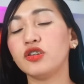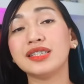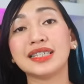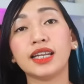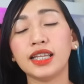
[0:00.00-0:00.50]

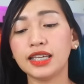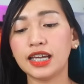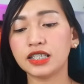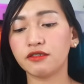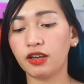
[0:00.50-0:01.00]
yung screen
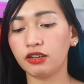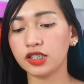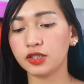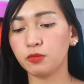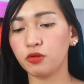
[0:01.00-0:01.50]
niya is
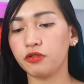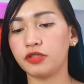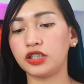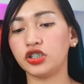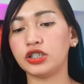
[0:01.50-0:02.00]
very smooth
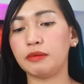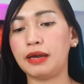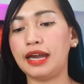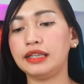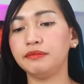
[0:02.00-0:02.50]
touch
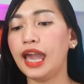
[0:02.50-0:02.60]
naman.